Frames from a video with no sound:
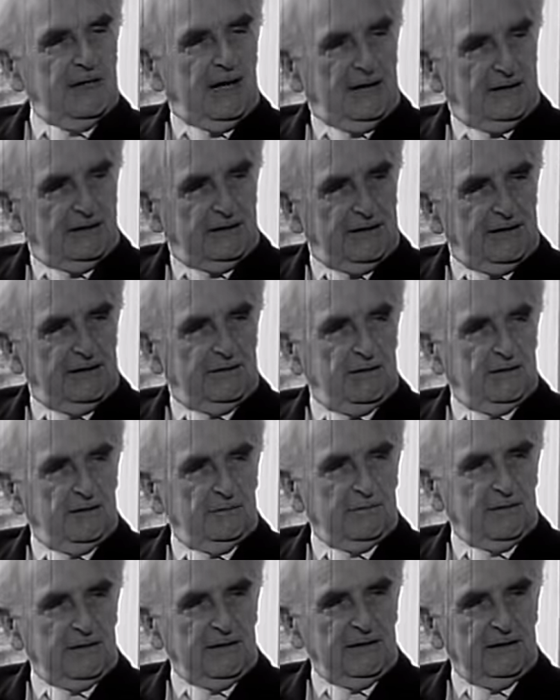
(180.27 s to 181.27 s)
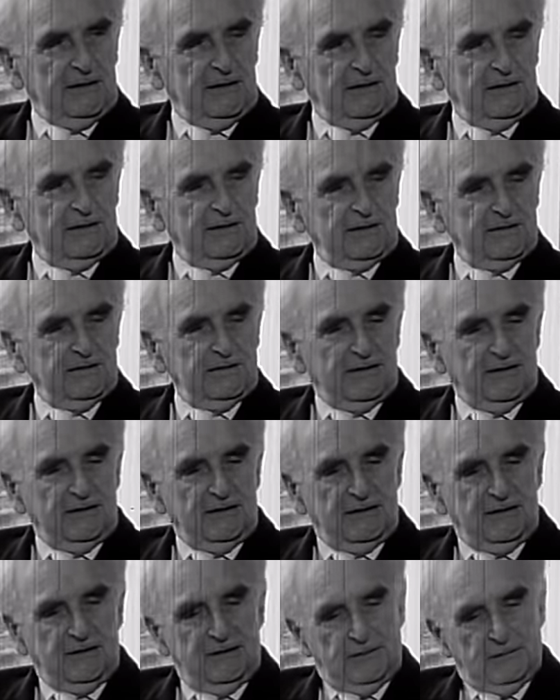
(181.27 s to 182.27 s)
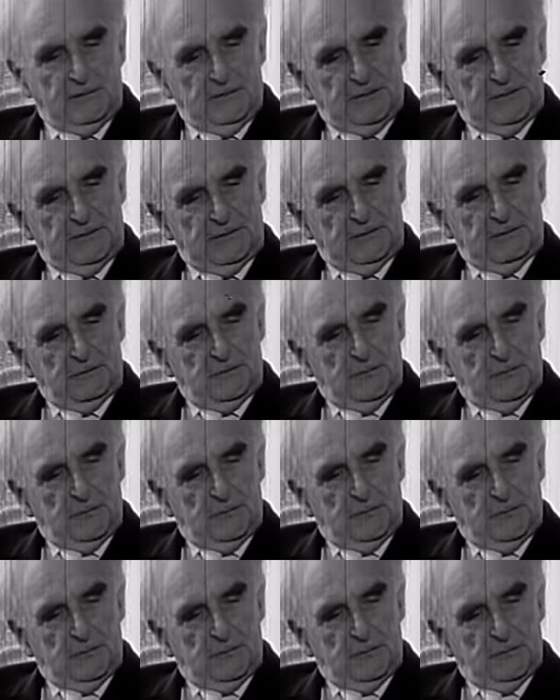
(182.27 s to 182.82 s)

Anregung bringen zu den, dem, dem,